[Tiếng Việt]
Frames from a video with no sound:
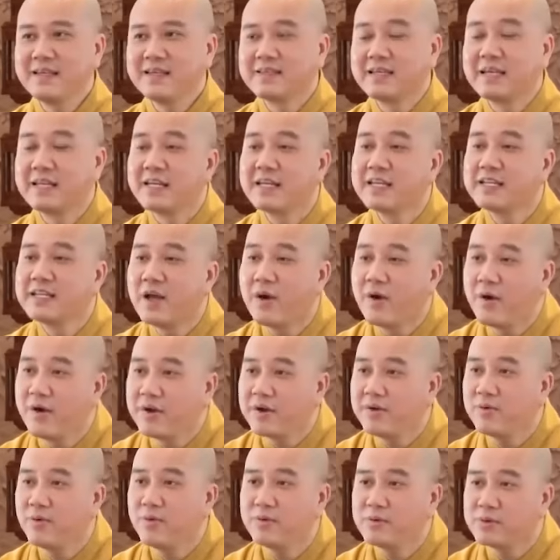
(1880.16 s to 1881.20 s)
cho nên
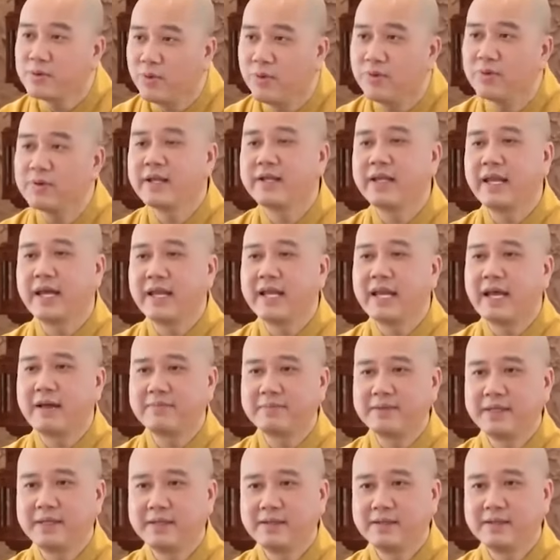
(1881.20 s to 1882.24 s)
nói uống thuốc là để
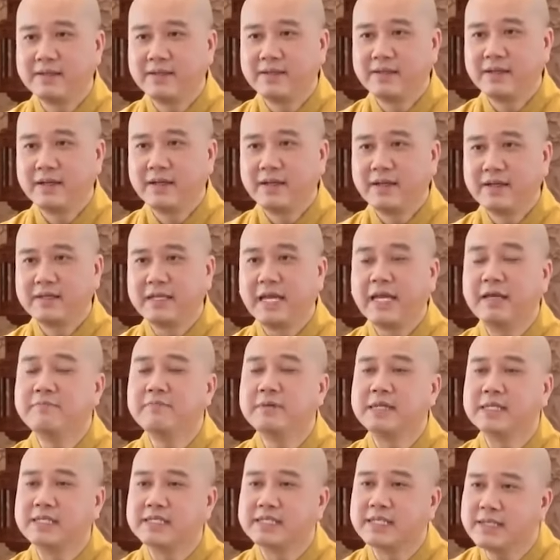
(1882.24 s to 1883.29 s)
làm gì để
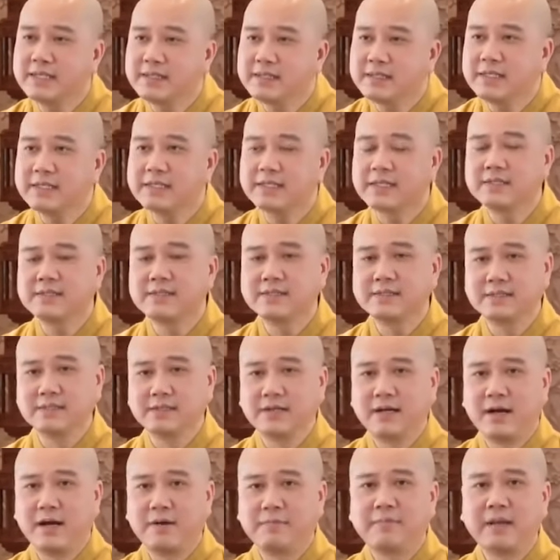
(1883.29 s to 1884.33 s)
mình tránh đi cái trường
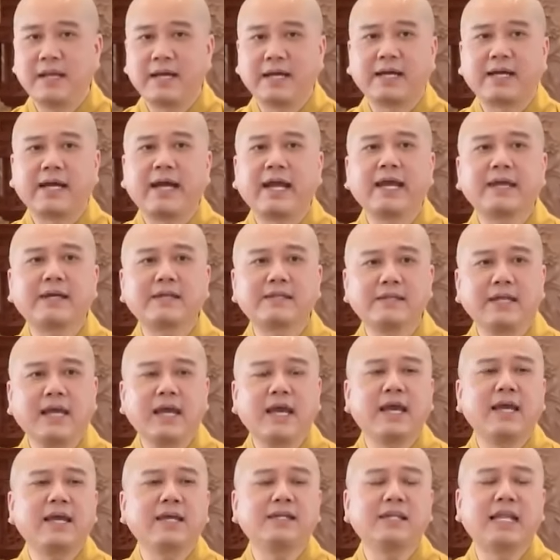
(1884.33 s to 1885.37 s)
hợp là khen
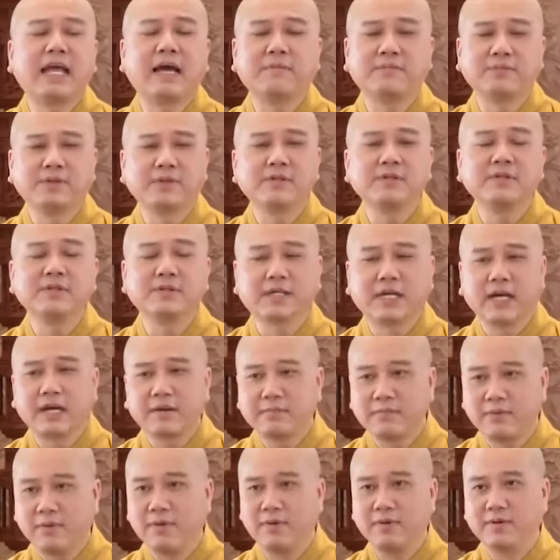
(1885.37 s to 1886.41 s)
chê làm cho người khác
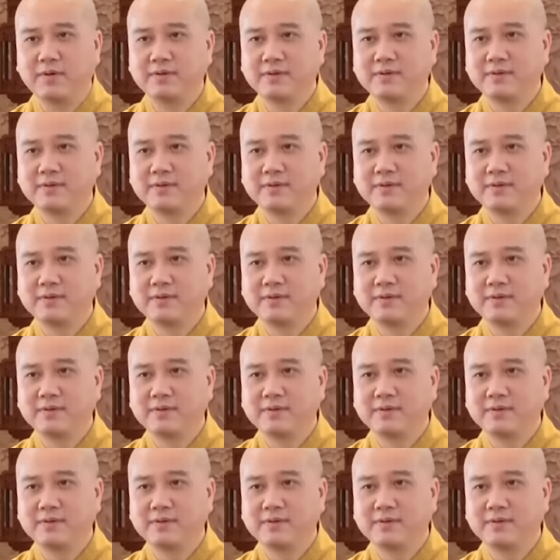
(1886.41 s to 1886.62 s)
buồn